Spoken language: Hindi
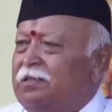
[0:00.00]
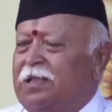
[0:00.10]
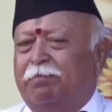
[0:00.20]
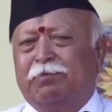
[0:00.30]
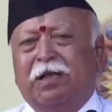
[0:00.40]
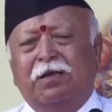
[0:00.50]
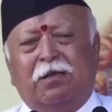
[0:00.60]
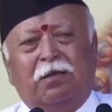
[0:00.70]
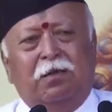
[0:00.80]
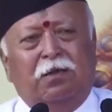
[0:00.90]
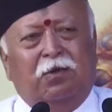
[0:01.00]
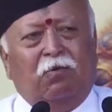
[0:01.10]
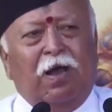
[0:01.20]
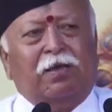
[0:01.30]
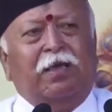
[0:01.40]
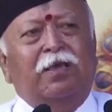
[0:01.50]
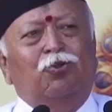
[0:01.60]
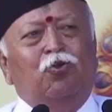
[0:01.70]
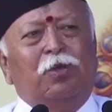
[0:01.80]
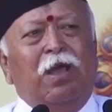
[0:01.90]
तब तक वहां की
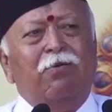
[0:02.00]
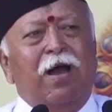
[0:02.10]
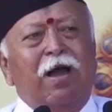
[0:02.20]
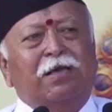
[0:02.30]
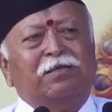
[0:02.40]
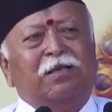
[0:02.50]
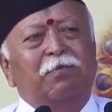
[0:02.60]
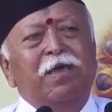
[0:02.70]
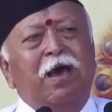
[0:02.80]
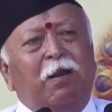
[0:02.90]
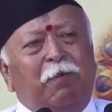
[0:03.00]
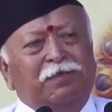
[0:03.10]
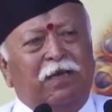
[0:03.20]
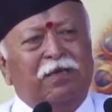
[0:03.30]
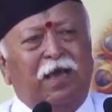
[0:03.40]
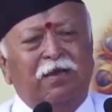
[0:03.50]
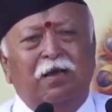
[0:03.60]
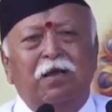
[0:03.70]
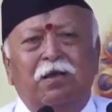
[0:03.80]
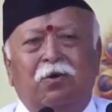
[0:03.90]
हिंदू क्या वहां के सभी अल्पसंख्यक
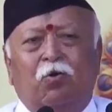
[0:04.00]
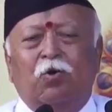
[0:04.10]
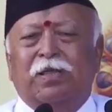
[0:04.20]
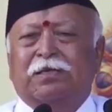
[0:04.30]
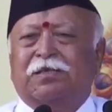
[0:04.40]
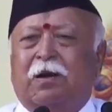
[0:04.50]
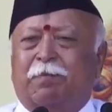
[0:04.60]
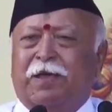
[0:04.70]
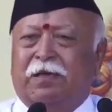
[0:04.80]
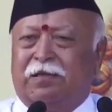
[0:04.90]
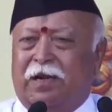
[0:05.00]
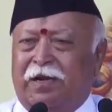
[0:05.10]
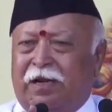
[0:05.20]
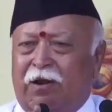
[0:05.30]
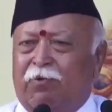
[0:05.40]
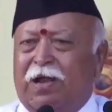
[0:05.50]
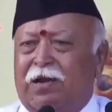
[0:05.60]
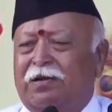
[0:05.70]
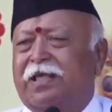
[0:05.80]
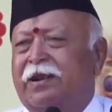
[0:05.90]
उनके सर पे खतरे की तलवार
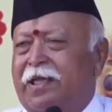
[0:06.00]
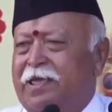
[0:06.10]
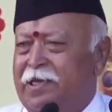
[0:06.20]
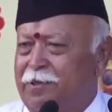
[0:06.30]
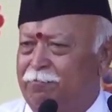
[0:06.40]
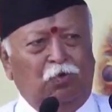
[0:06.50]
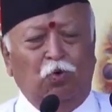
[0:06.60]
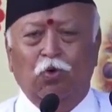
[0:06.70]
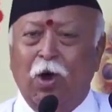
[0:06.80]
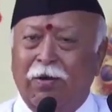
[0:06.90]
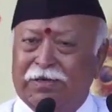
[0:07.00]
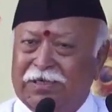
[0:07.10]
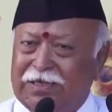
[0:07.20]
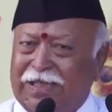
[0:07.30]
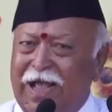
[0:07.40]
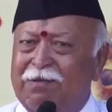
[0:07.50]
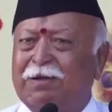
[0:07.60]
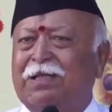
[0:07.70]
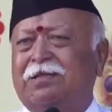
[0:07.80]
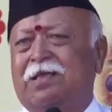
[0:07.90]
लटकी रहेंगी उनको आवश्यकता है
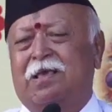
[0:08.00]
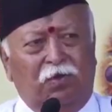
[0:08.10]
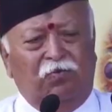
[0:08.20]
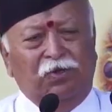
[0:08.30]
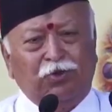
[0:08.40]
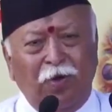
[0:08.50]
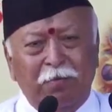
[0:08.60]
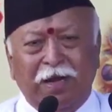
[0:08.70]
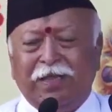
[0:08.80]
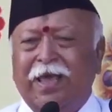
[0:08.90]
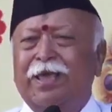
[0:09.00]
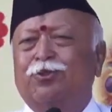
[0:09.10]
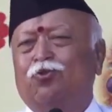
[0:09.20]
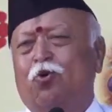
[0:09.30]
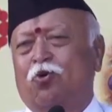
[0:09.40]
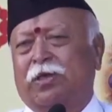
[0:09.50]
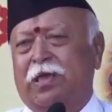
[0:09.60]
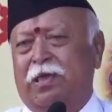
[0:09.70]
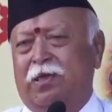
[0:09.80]
मदद की विश्व भर के हिंदुओं की